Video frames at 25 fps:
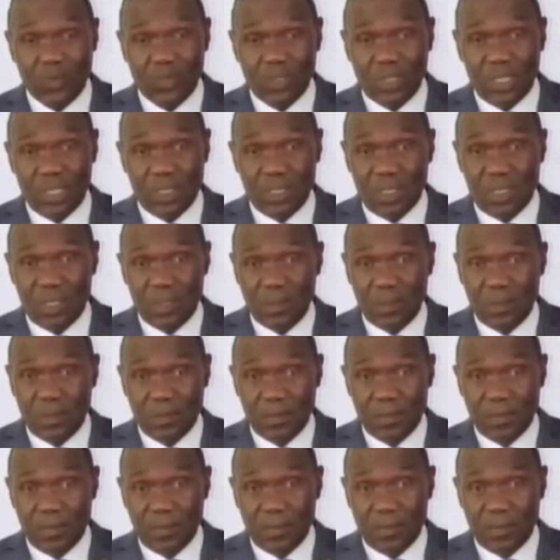la société
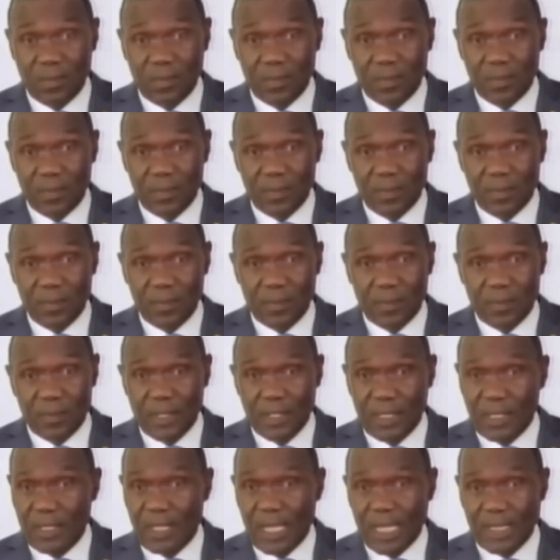
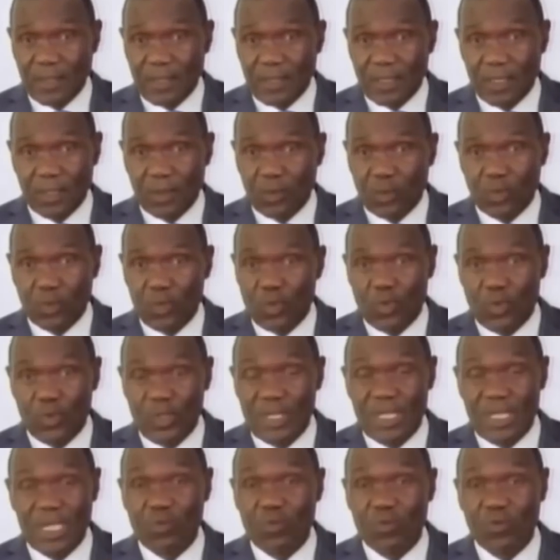et d'attendre de
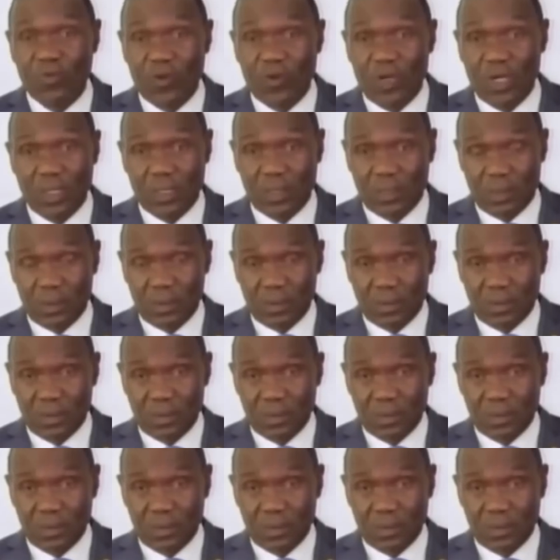lui des devoirs.